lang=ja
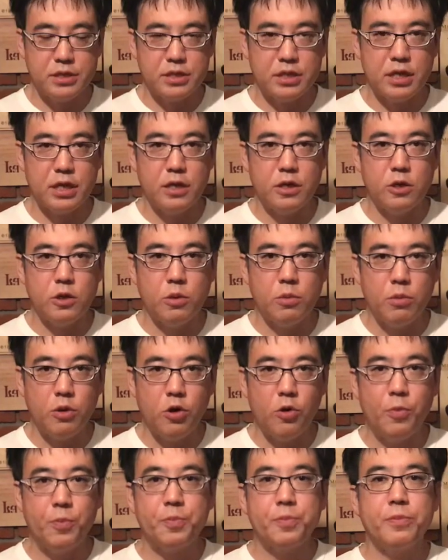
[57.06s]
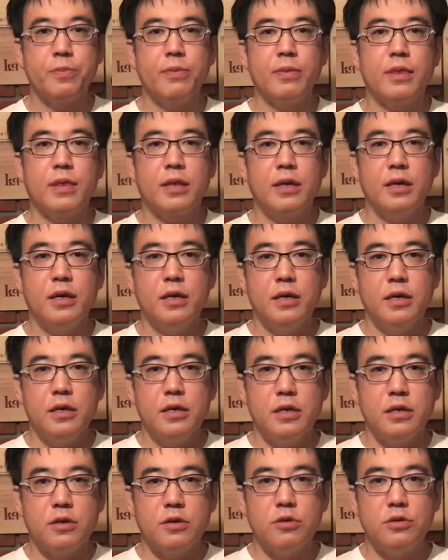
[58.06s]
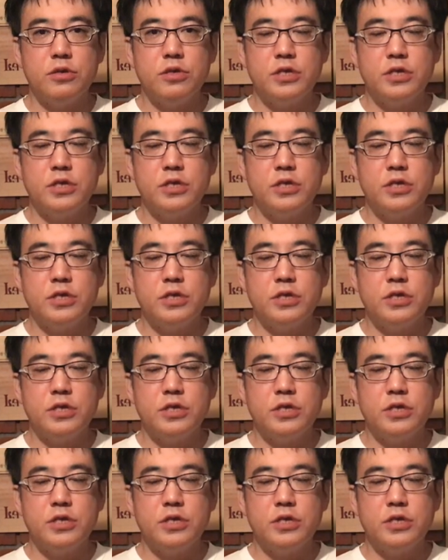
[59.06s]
すけれどもこ